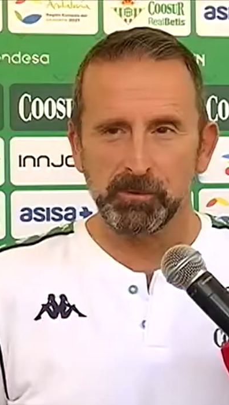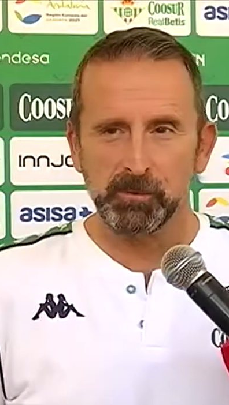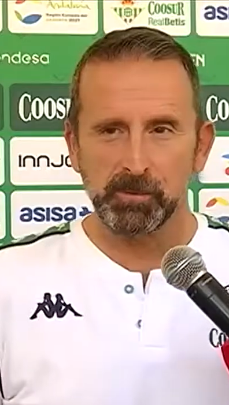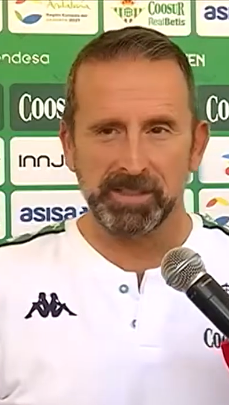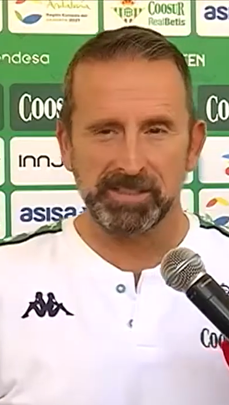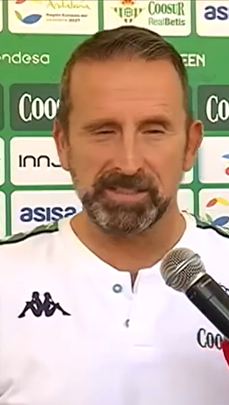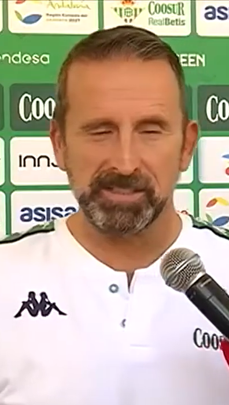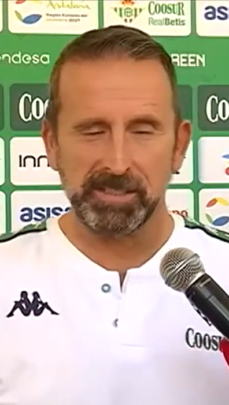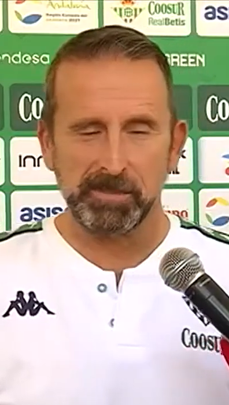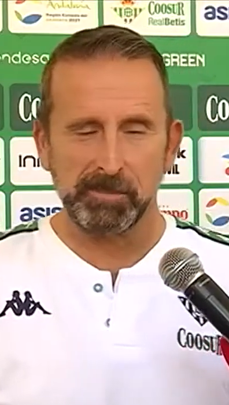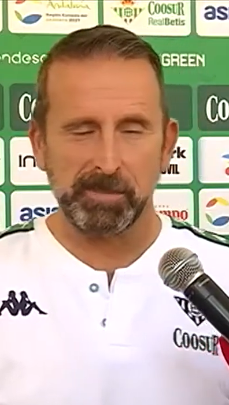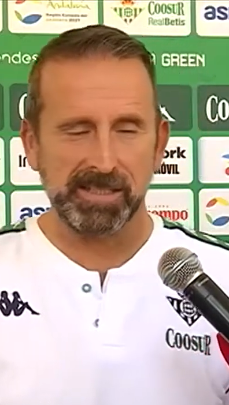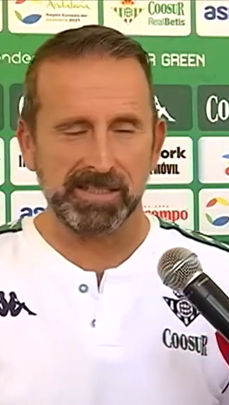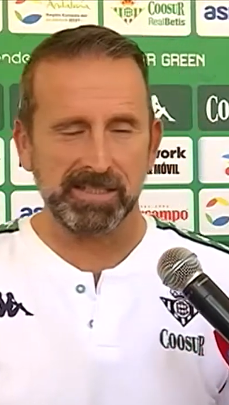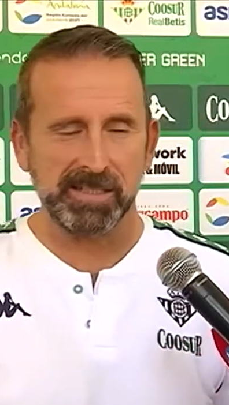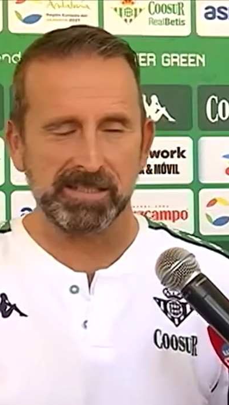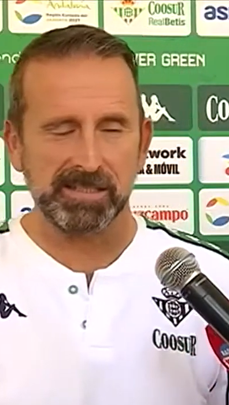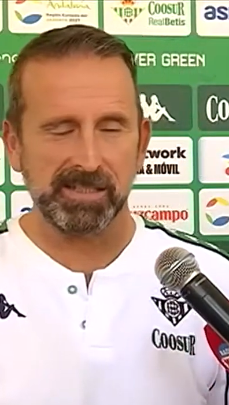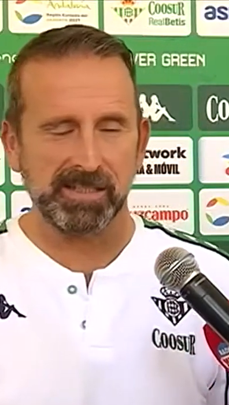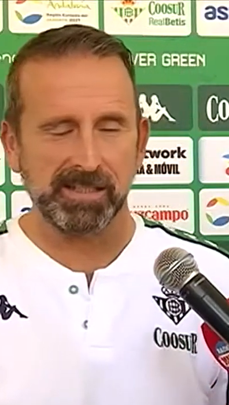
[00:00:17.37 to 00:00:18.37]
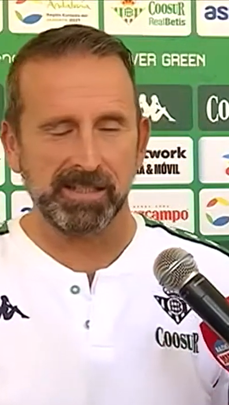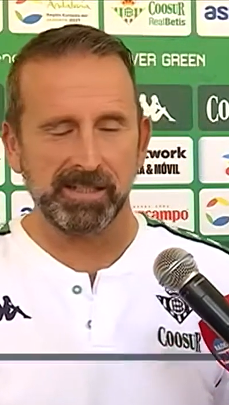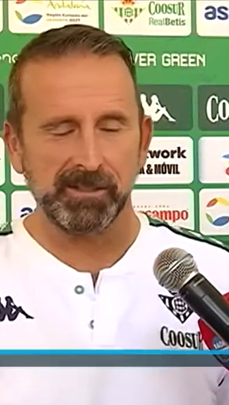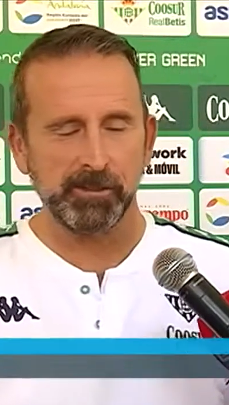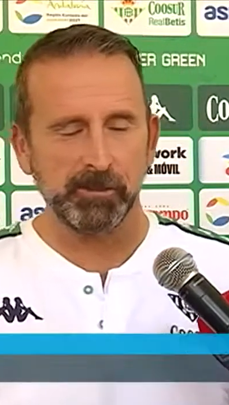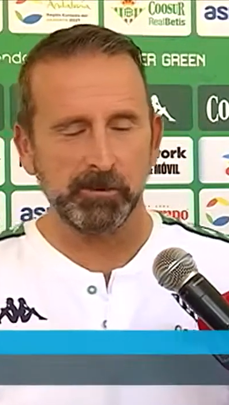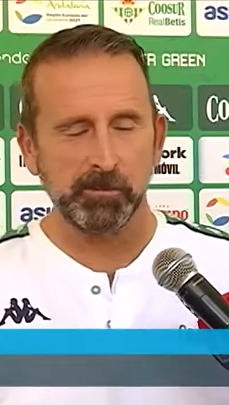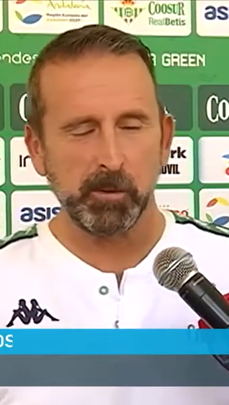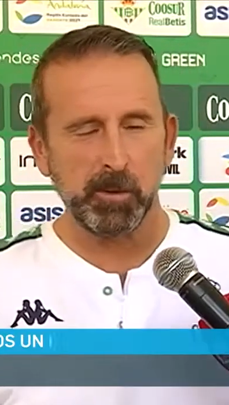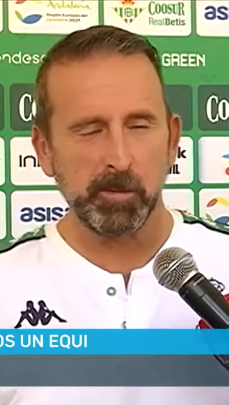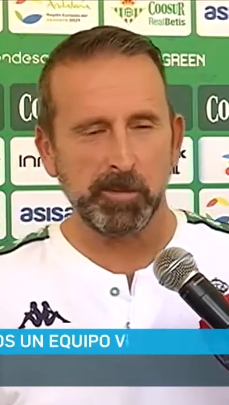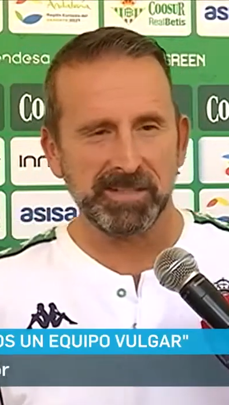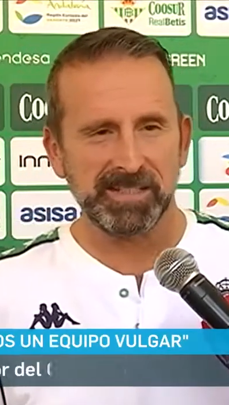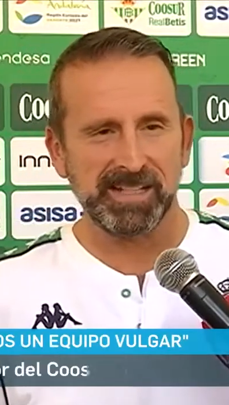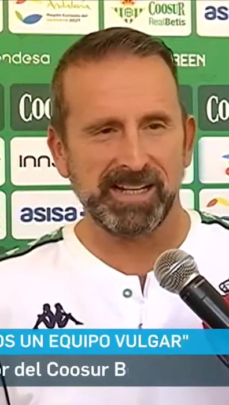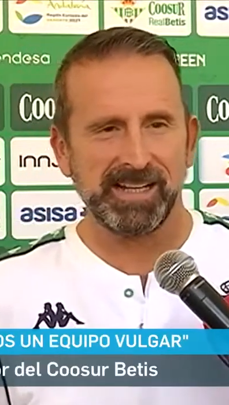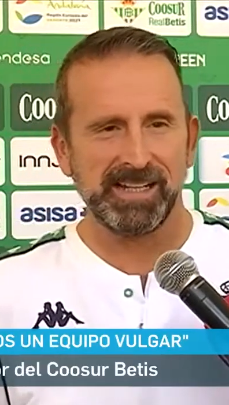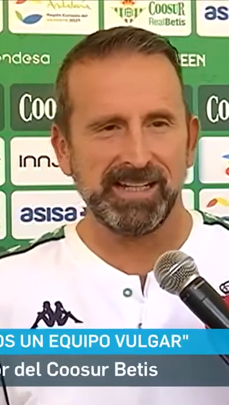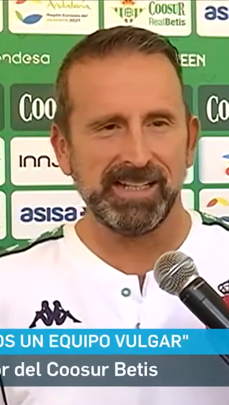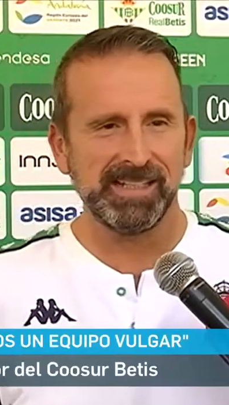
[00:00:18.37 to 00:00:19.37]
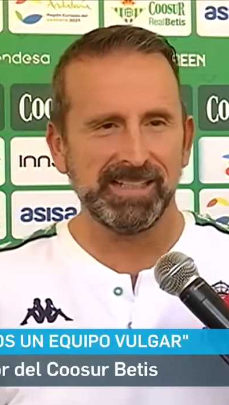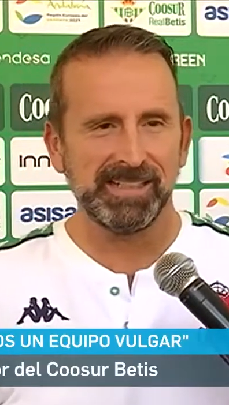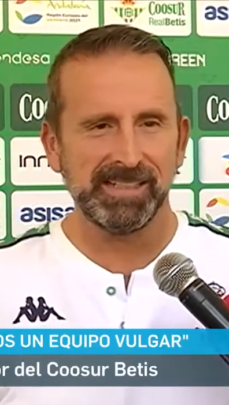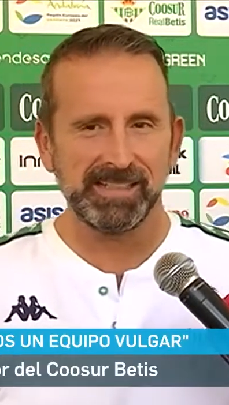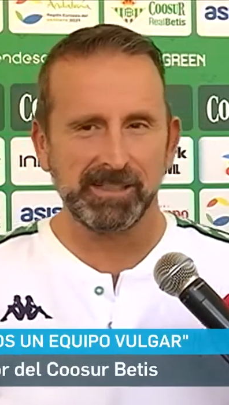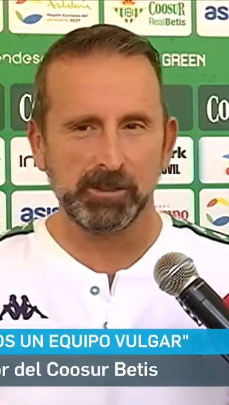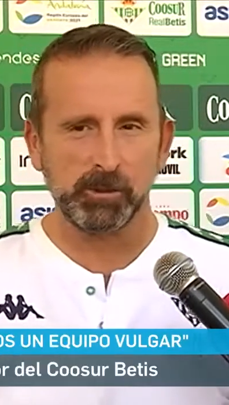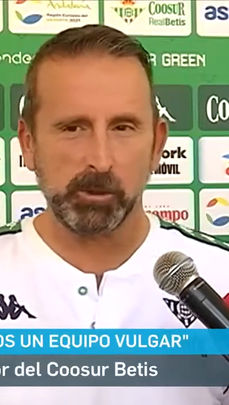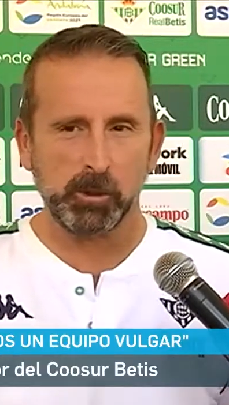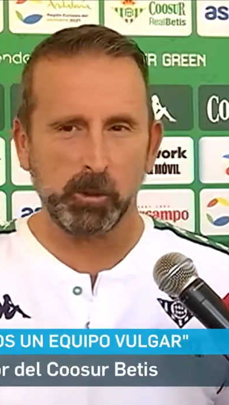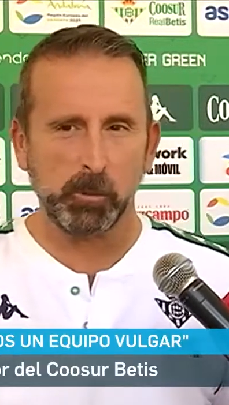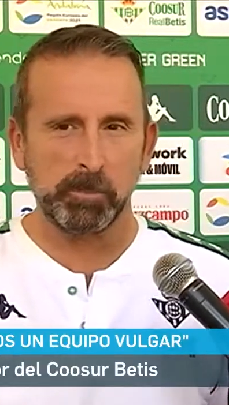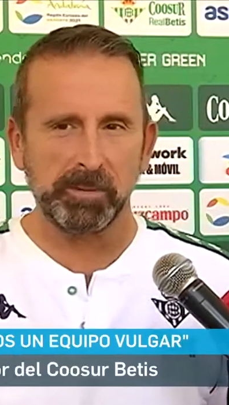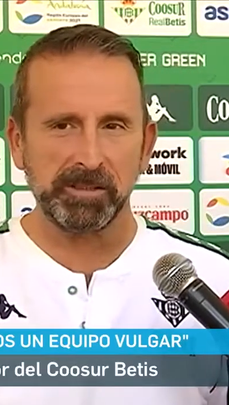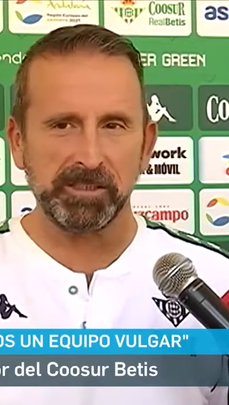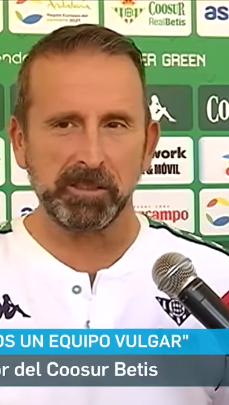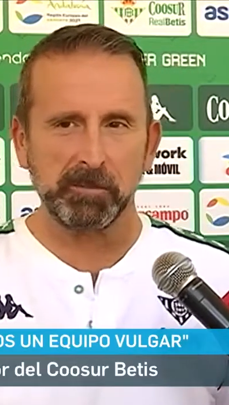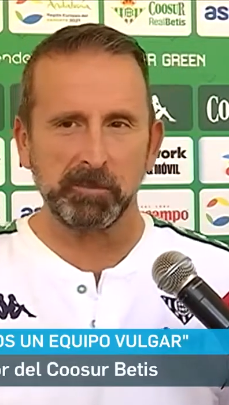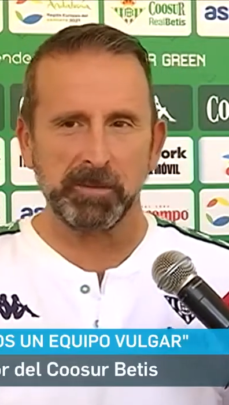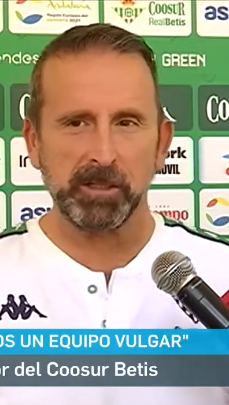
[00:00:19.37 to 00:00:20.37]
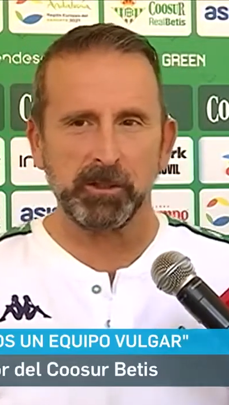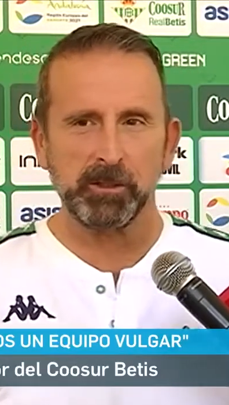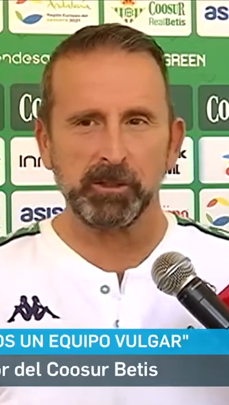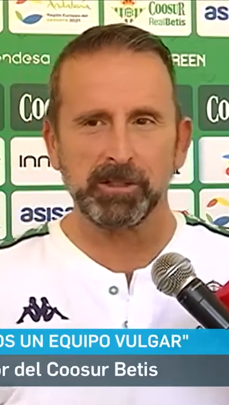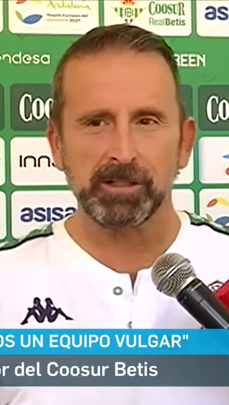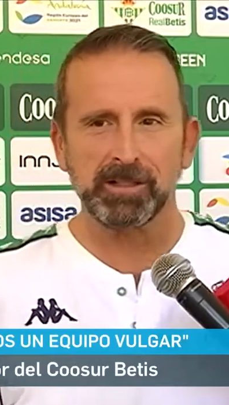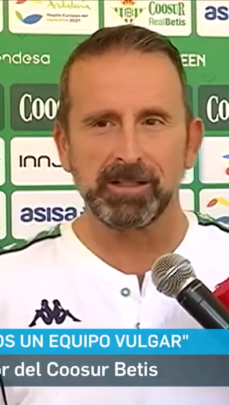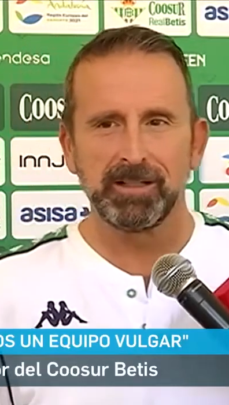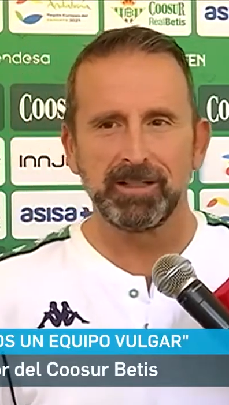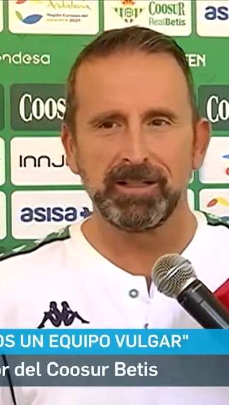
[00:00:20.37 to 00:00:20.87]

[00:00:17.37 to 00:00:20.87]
se te pasa hasta que no vuelves a ganar o a competir mejor. Y